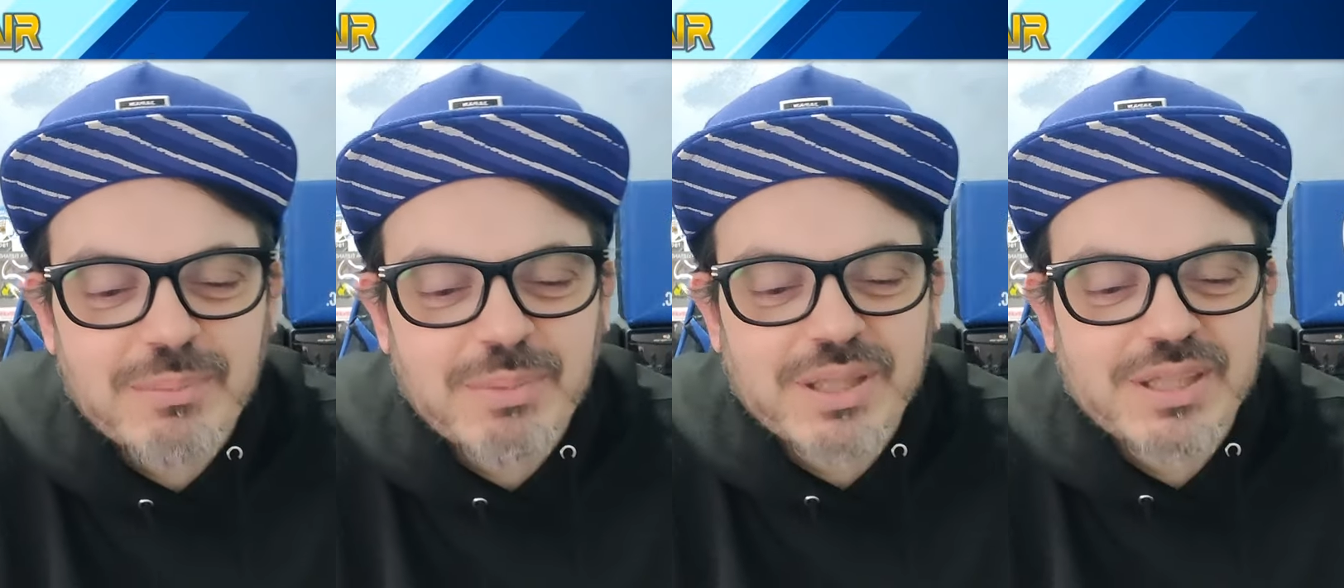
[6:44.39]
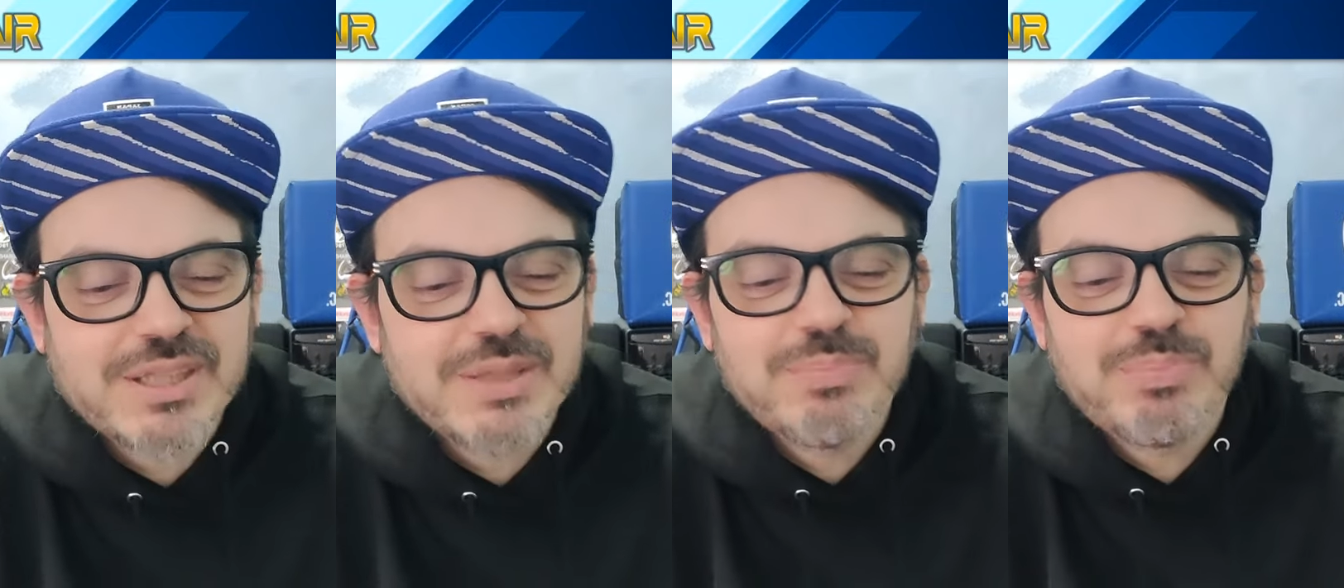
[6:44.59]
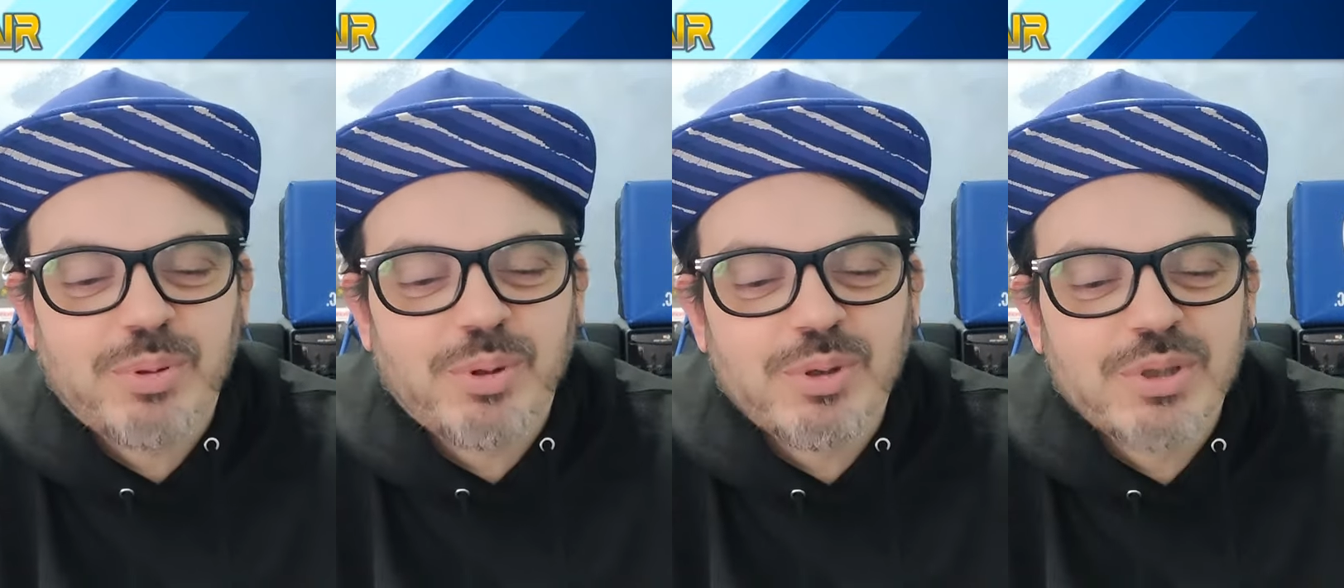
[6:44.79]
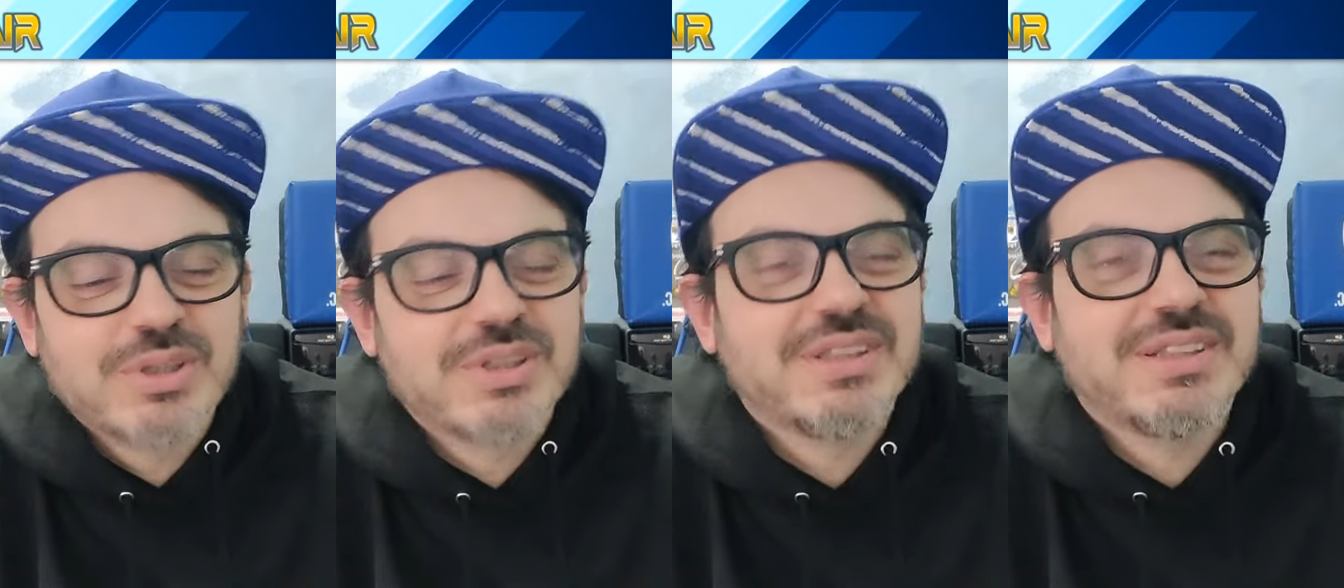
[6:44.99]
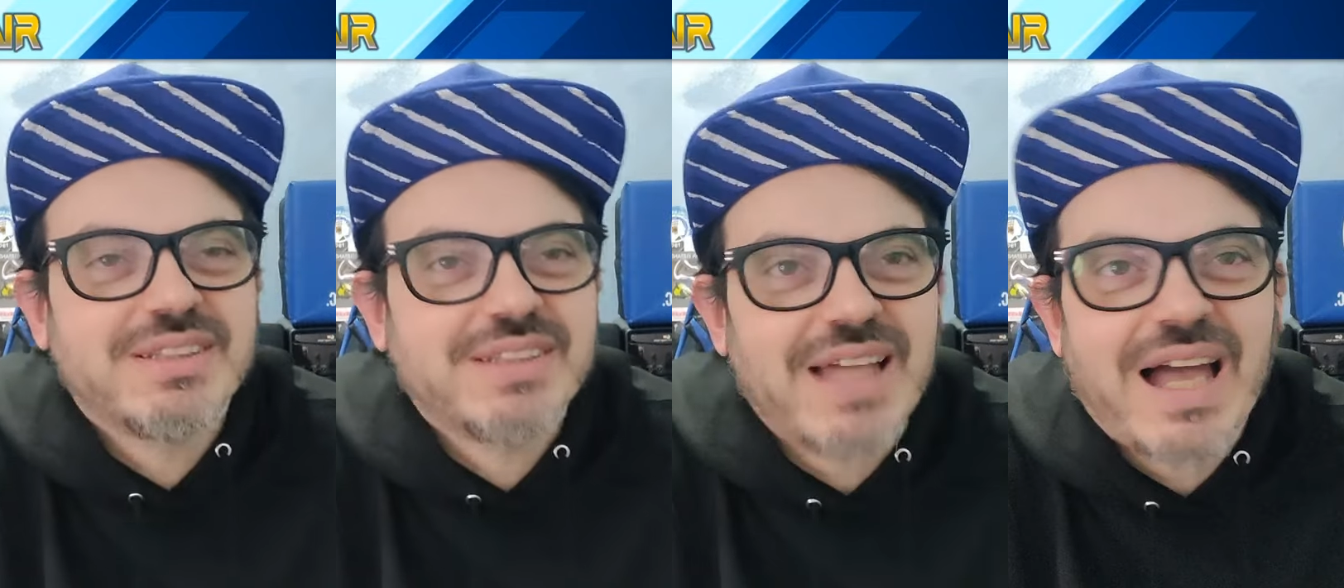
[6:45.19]
ma tipo
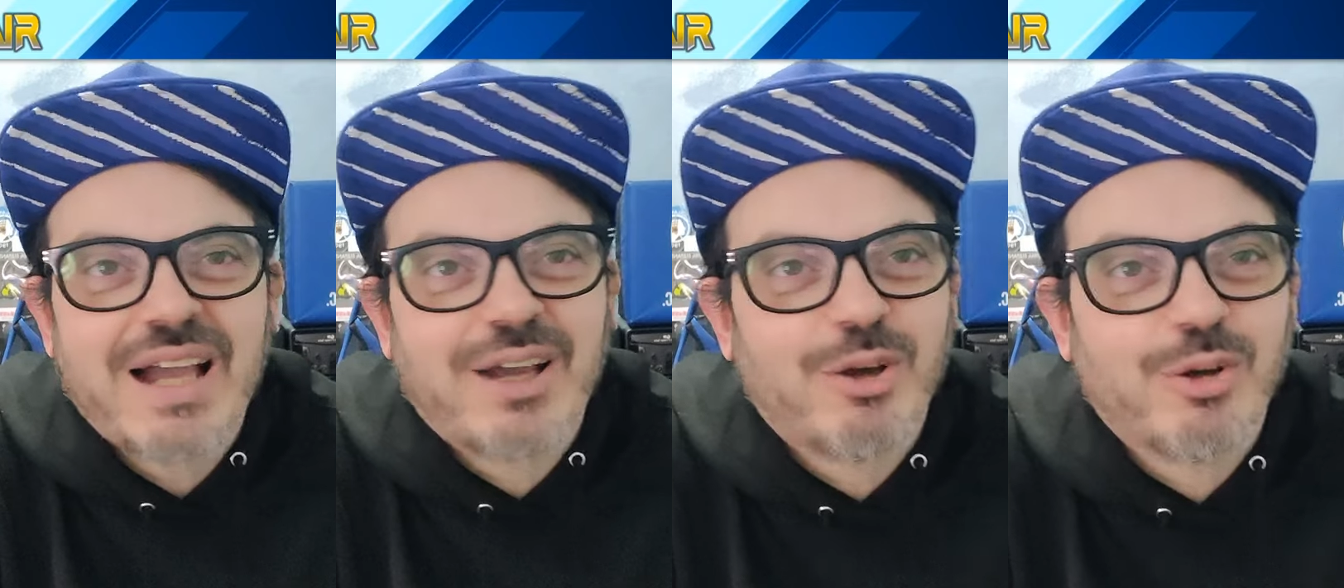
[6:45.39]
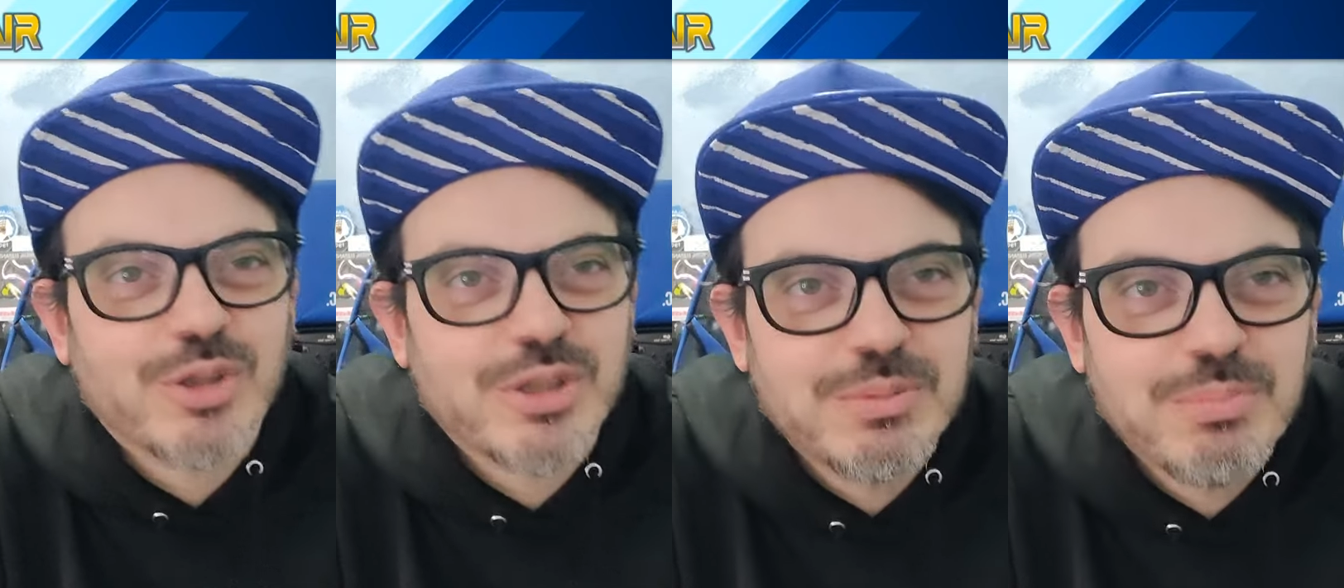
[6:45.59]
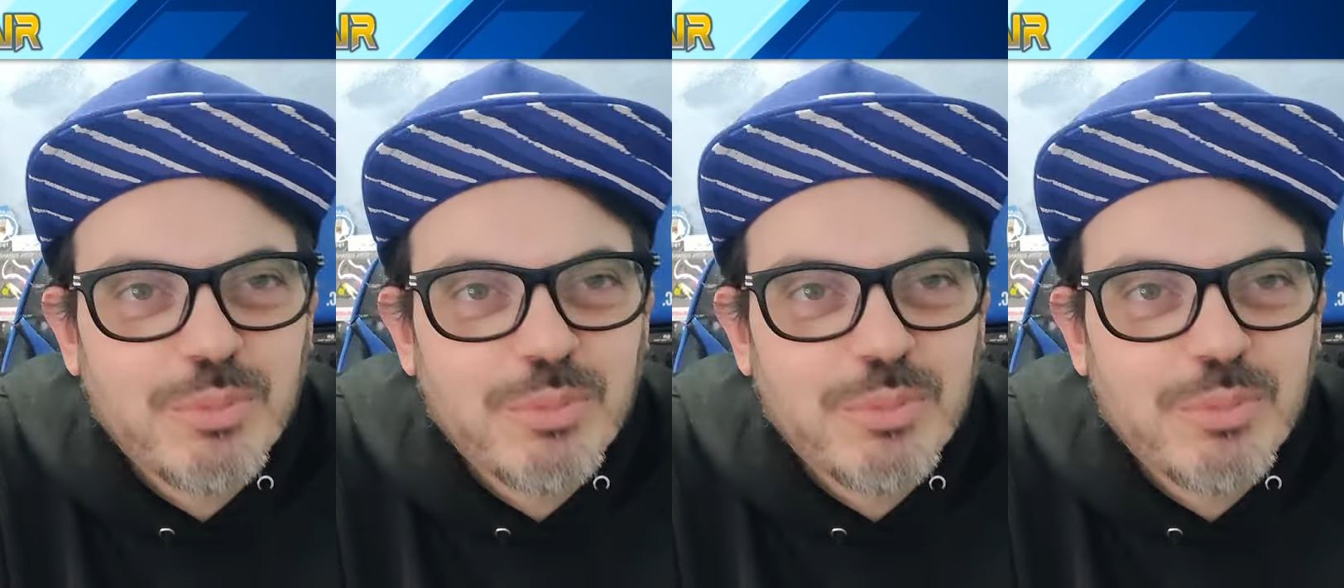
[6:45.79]
il tacco di